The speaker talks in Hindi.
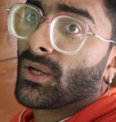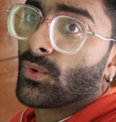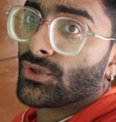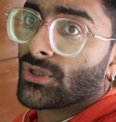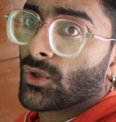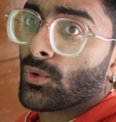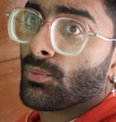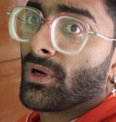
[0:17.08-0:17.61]
मैंने
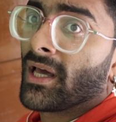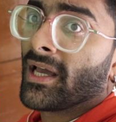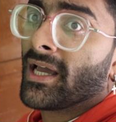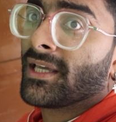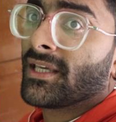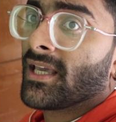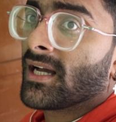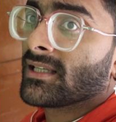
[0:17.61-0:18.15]
उषा को
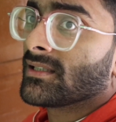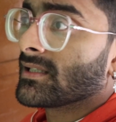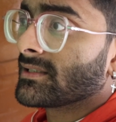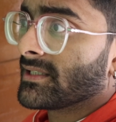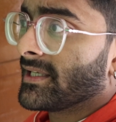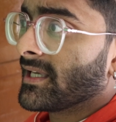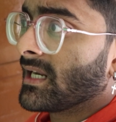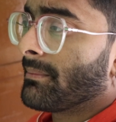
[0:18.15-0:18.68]
बुलाया कि आज
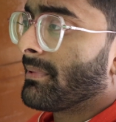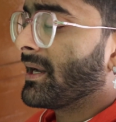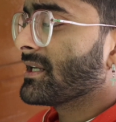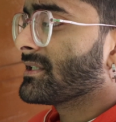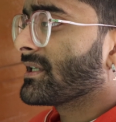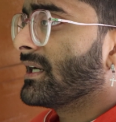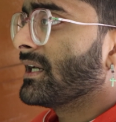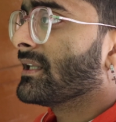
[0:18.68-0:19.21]
10 से 11
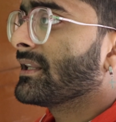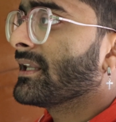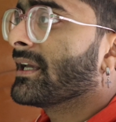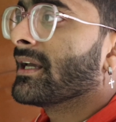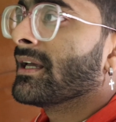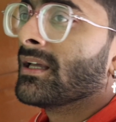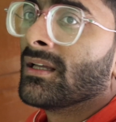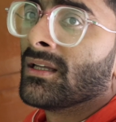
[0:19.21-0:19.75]
प्रैक्टिस कर लेते
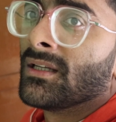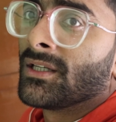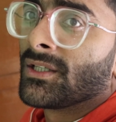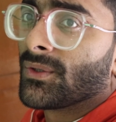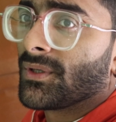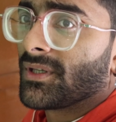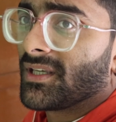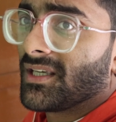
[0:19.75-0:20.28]
हैं
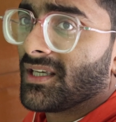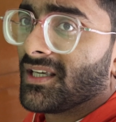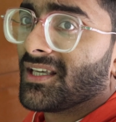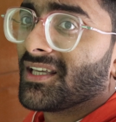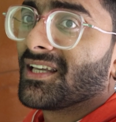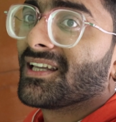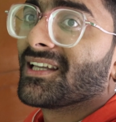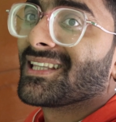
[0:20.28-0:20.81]
क्योंकि
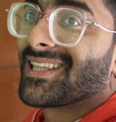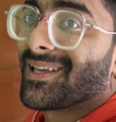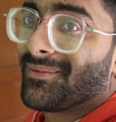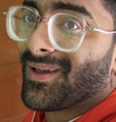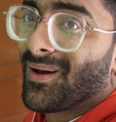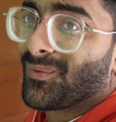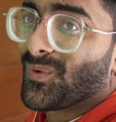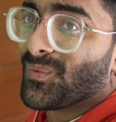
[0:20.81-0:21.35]

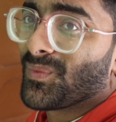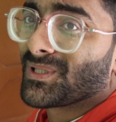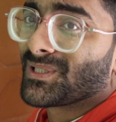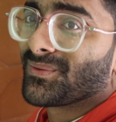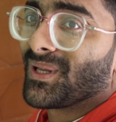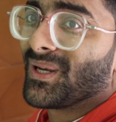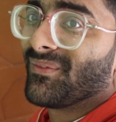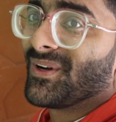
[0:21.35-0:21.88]
तभी आपको
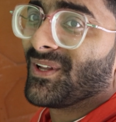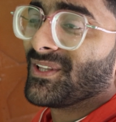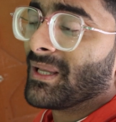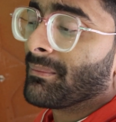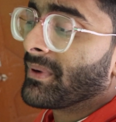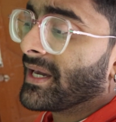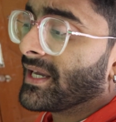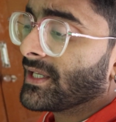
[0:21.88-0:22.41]
मस्त वाली वीडियो
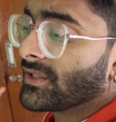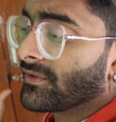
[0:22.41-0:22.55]
दे पाएंगे